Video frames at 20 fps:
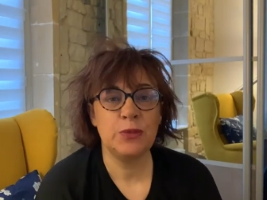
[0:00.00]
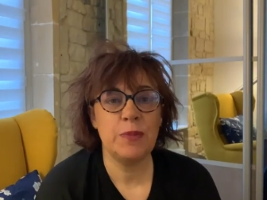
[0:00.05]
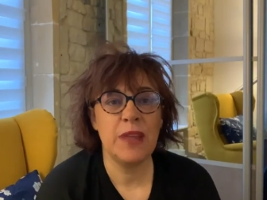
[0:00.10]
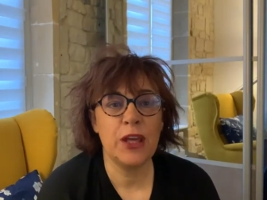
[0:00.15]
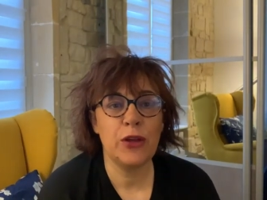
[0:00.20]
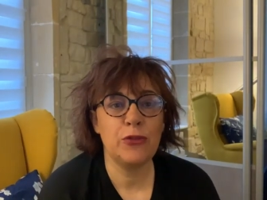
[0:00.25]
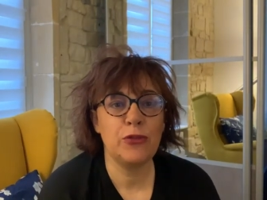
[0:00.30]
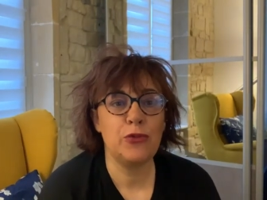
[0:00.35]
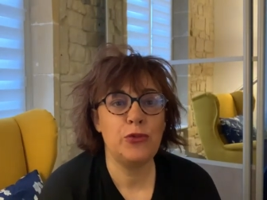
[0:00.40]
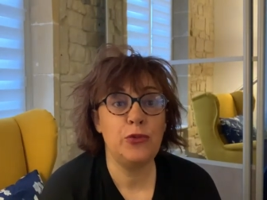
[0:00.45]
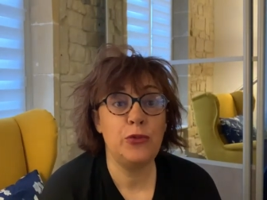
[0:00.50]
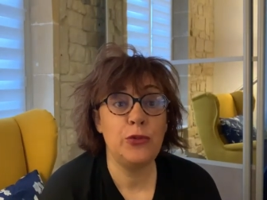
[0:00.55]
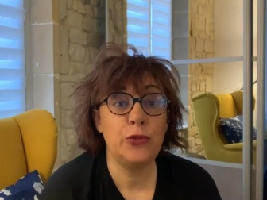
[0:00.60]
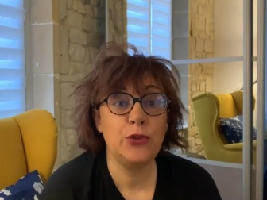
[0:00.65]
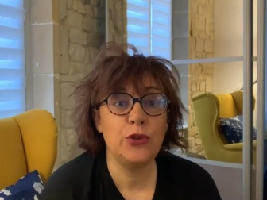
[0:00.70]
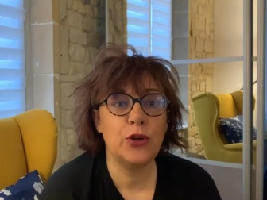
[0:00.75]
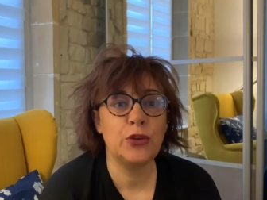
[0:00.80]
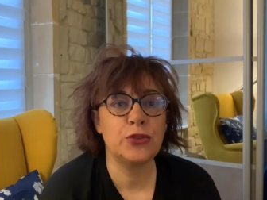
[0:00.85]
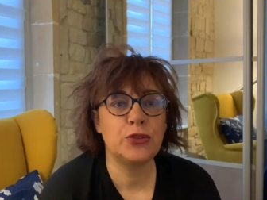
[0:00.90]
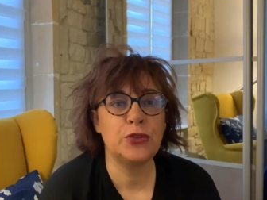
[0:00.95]
bienvenue
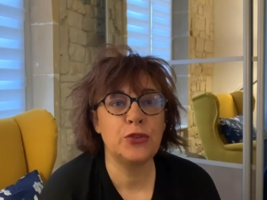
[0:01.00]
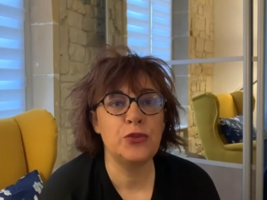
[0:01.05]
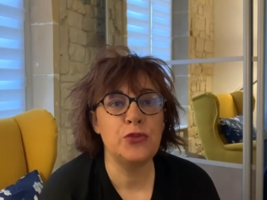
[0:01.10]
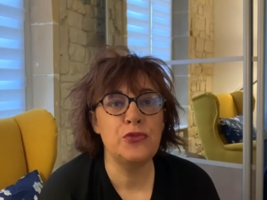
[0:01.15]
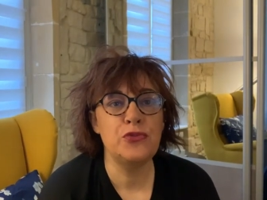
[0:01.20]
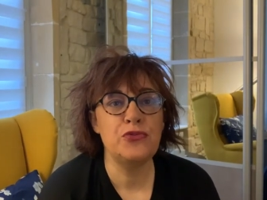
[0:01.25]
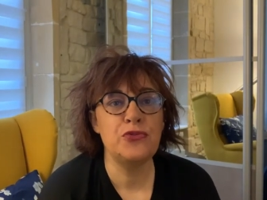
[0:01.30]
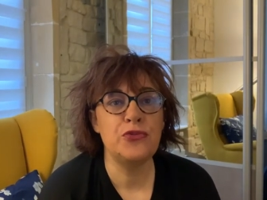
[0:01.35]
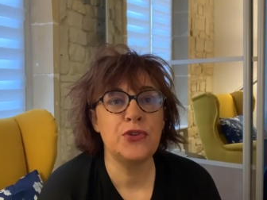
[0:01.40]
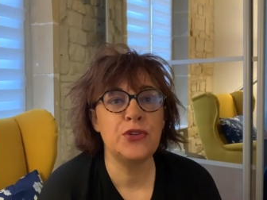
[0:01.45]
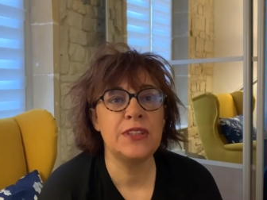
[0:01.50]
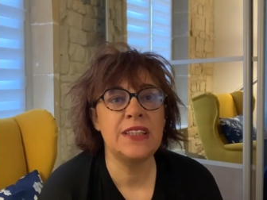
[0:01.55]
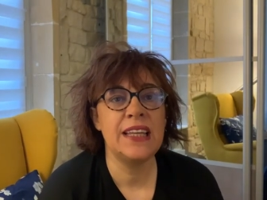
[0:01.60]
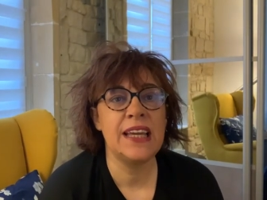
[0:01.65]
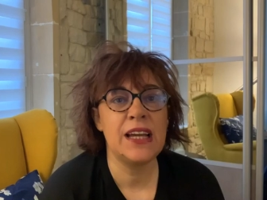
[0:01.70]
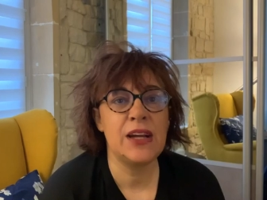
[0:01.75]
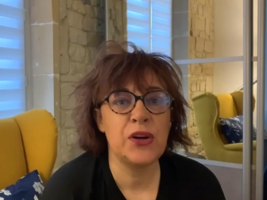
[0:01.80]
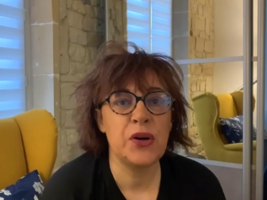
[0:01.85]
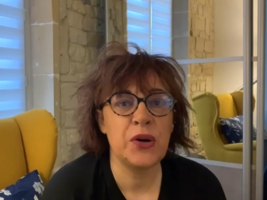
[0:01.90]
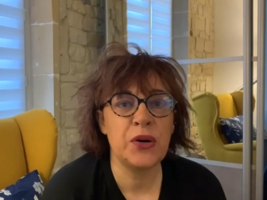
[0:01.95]
dans ce nouveau
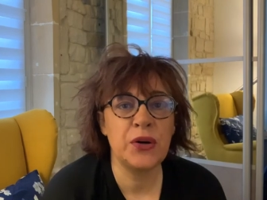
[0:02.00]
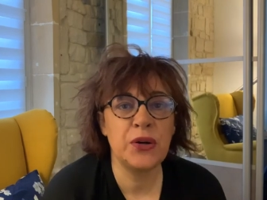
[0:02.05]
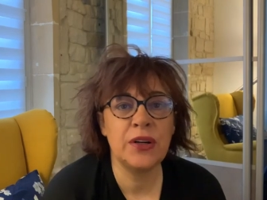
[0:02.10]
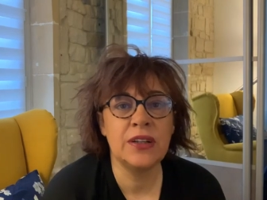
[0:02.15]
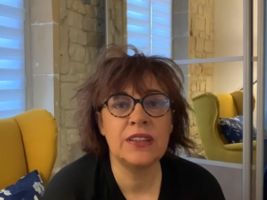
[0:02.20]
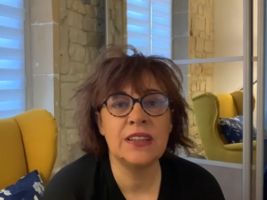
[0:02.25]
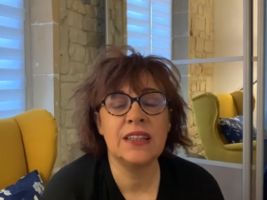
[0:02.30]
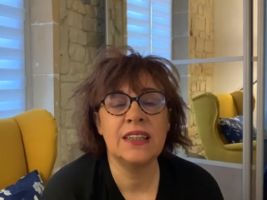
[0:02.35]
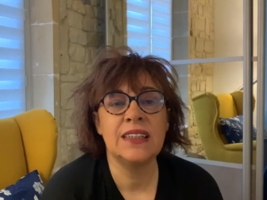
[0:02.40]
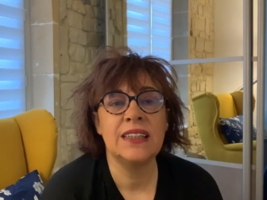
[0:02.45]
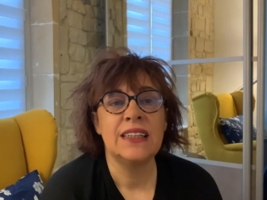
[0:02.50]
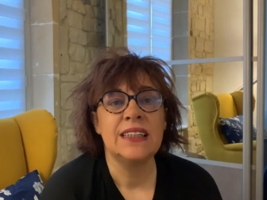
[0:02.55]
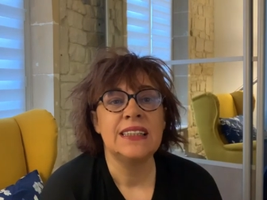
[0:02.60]
décor